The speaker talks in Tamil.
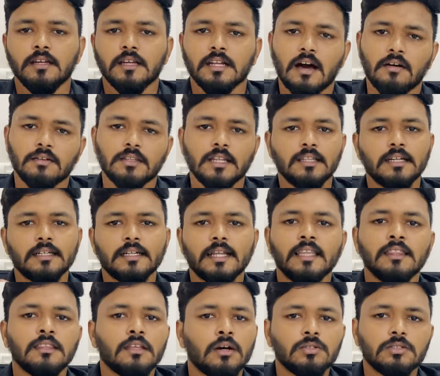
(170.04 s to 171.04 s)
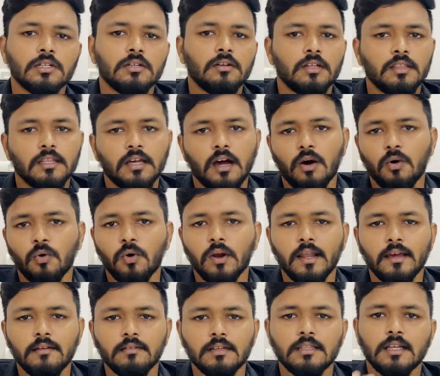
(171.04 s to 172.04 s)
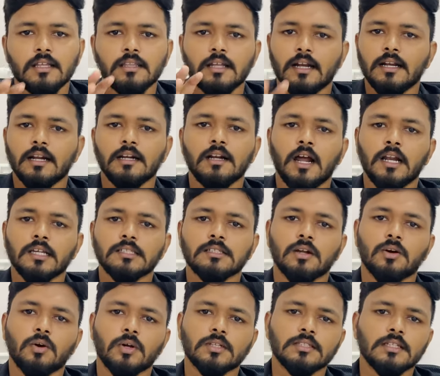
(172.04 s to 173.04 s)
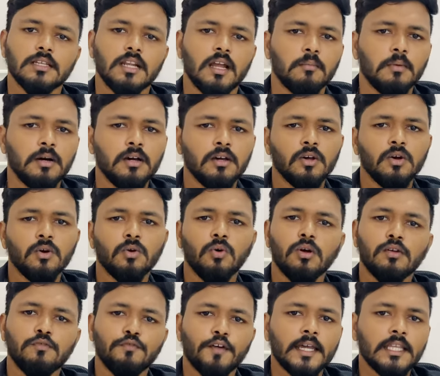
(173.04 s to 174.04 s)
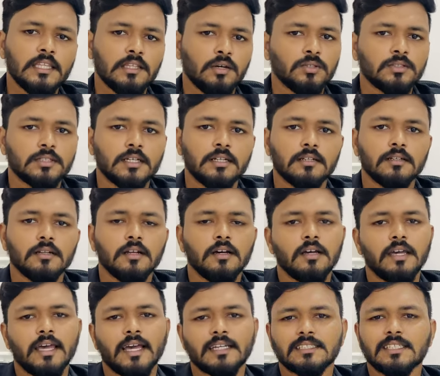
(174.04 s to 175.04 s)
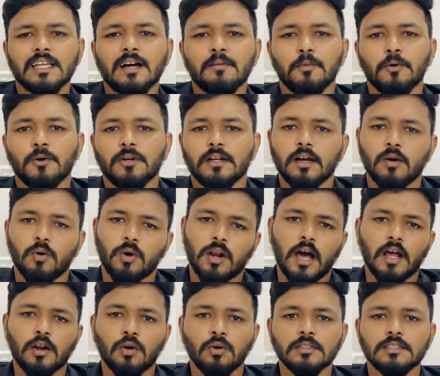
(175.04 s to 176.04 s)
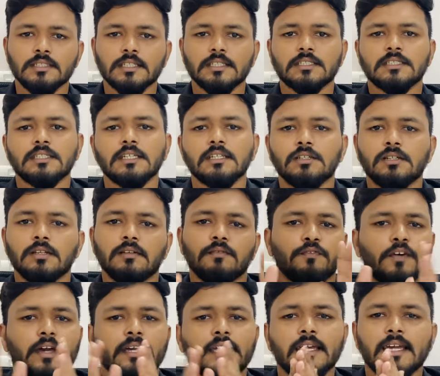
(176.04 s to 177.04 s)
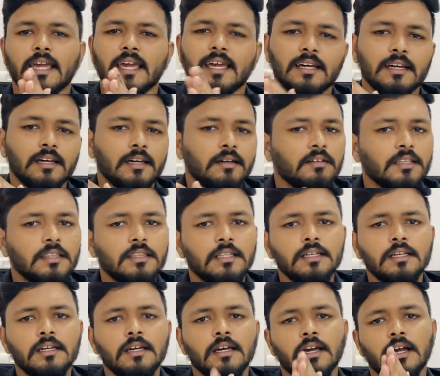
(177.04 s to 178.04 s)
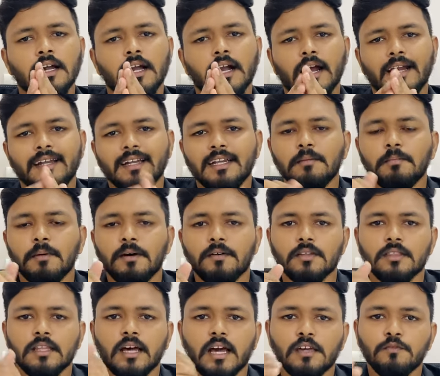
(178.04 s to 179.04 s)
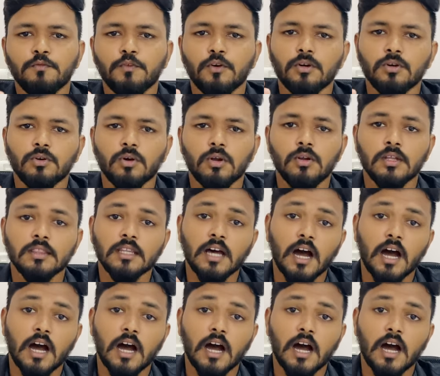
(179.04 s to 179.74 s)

நான் வந்து அந்த டென் தௌசண்ட் வந்து அவங்களே வந்து அந்த ஹண்ட்ரட் டாலர்ஸில் குறைச்சது இல்லாமல் ஒரு ஃபைவ் தௌசண்ட் எக்ஸ்ட்ரா போட்டு ஒரு அரௌண்ட் சிக்ஸ்டி ஃபைவ்க்கு வந்து கண்டிப்பாக வந்து ஐஃபோன் டுவெல் வந்து